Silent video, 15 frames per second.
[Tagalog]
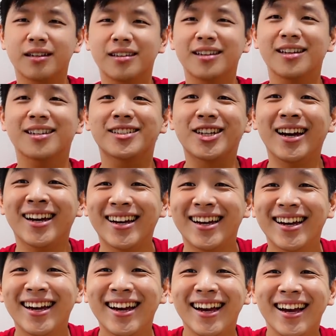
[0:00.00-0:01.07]
nag-check
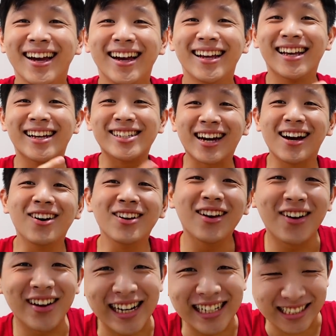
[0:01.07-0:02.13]
nag ako ng
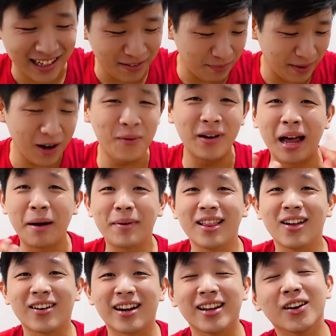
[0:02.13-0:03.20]
orasan pero wala
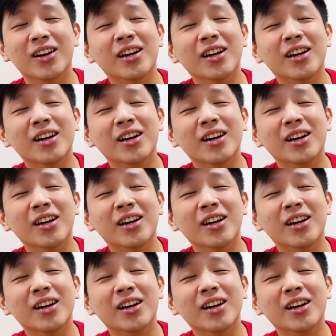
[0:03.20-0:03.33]
pala lang